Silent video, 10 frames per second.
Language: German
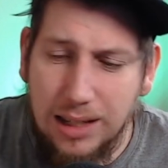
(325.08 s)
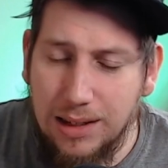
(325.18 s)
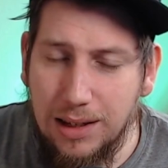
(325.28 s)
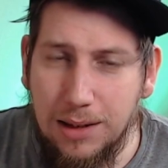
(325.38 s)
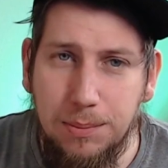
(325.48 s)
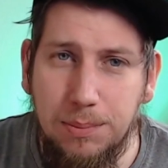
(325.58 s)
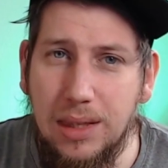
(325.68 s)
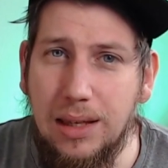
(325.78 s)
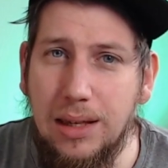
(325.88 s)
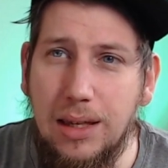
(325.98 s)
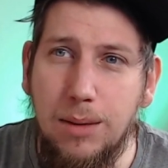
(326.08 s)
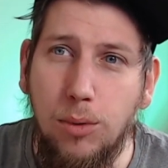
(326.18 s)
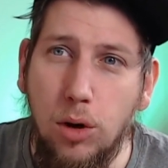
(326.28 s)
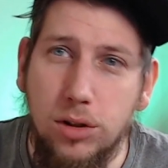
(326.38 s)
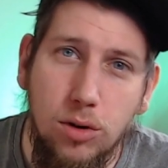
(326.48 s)
denn ihr
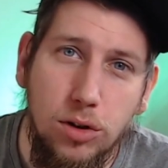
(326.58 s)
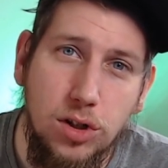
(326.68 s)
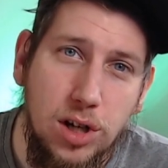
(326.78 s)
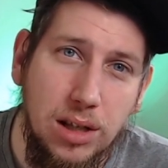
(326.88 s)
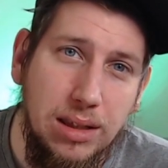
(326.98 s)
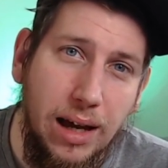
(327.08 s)
braucht theoretisch halt